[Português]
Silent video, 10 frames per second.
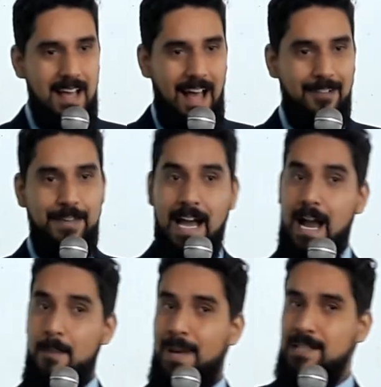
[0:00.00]
havia
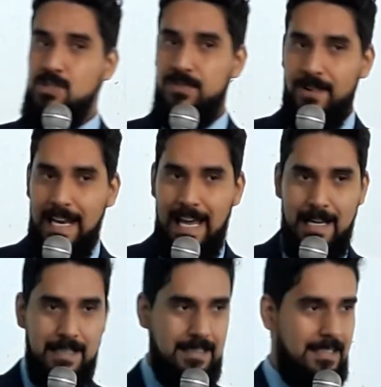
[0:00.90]
acabado de
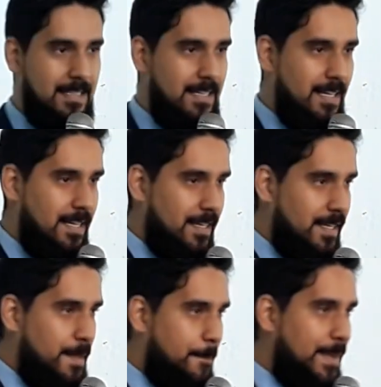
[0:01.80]
falar
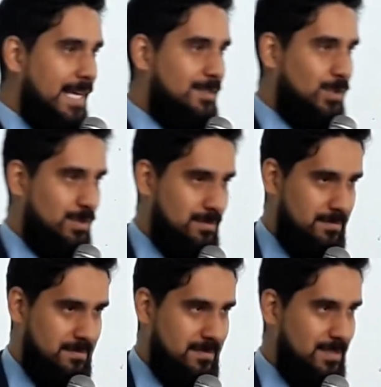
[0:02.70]
que Pedro
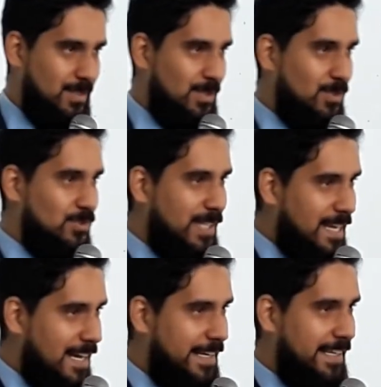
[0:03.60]
o
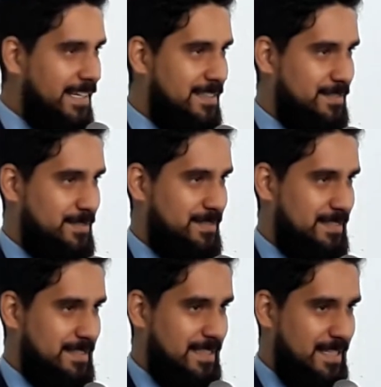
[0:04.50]
negaria.
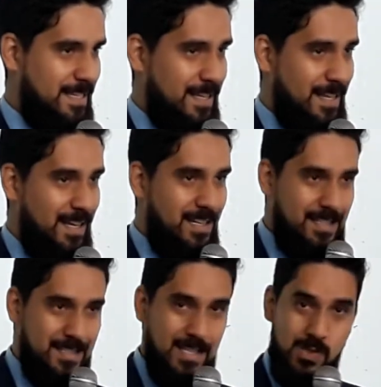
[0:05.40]

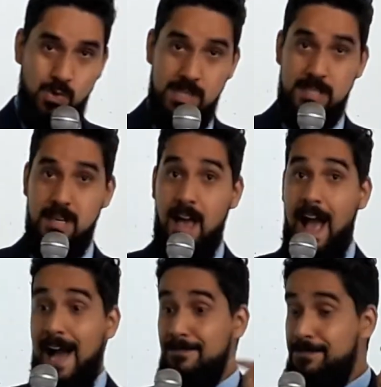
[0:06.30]
Jesus
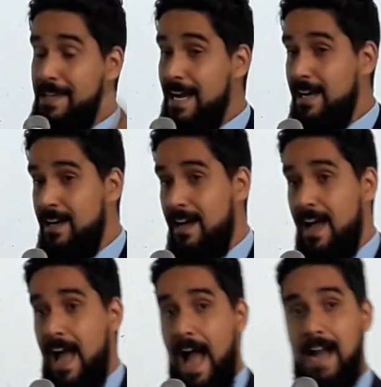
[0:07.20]
havia
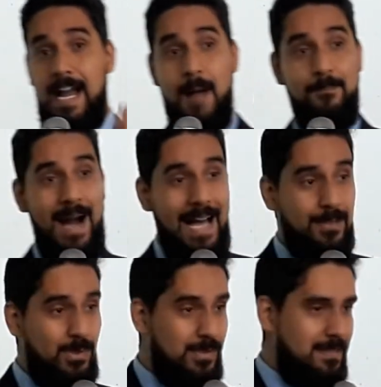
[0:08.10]

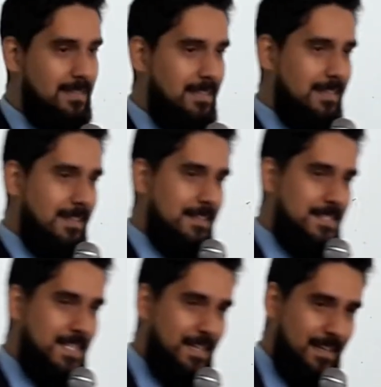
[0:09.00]
acabado
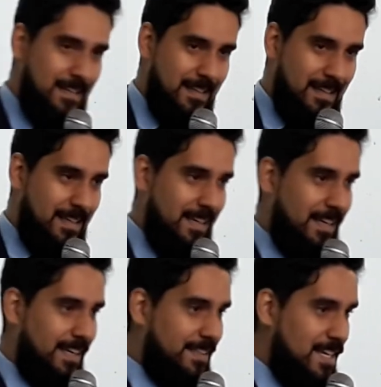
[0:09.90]
de
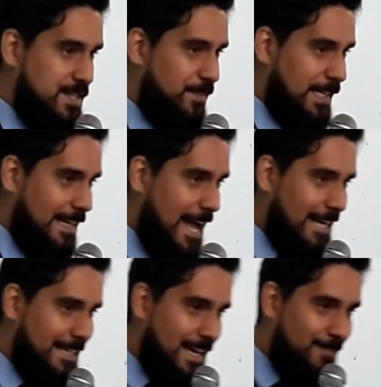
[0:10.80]

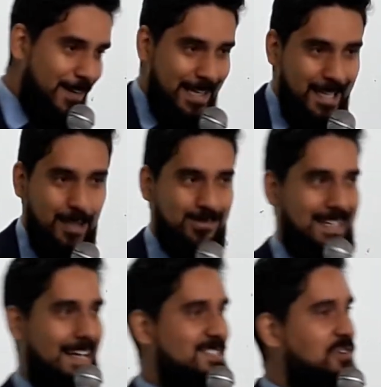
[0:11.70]
identificar que haveria um
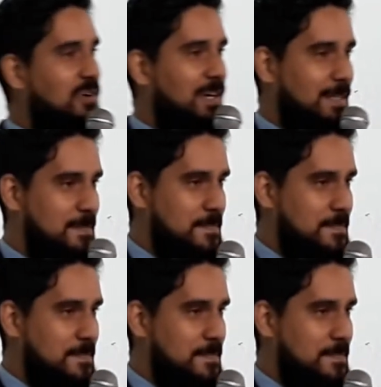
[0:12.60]
traidor,